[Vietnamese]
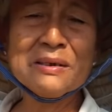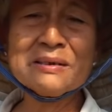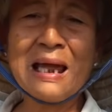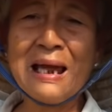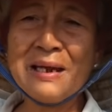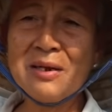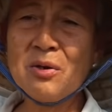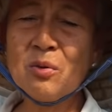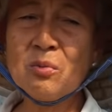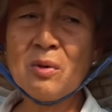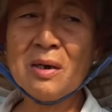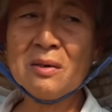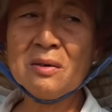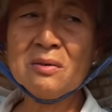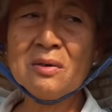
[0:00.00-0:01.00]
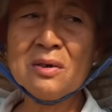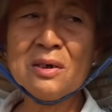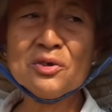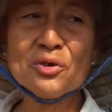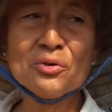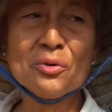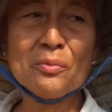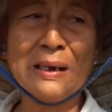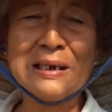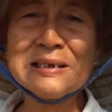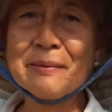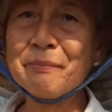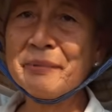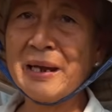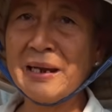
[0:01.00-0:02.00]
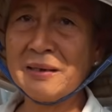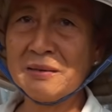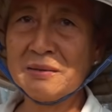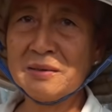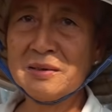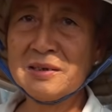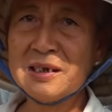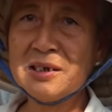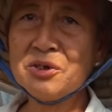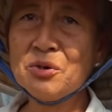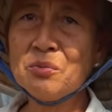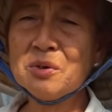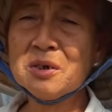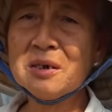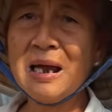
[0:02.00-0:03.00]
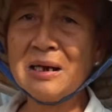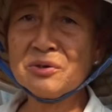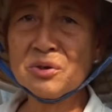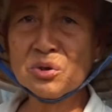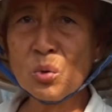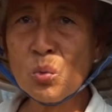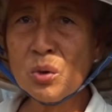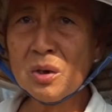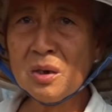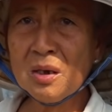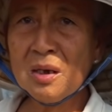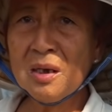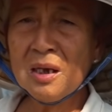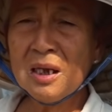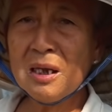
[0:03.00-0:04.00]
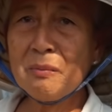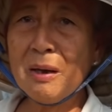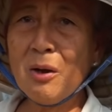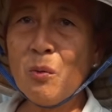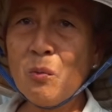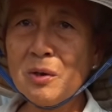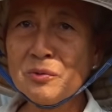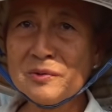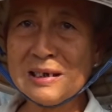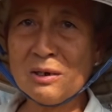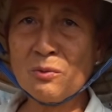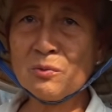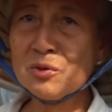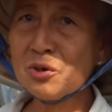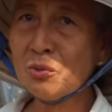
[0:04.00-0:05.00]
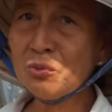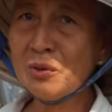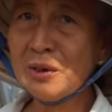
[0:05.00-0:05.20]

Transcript: bên tay á hồng hoa nói nói cho tôi 700 ngàn chuyển vô ngân hàng cho tôi dạ. nhưng mà hồng hoa tôi chặt con số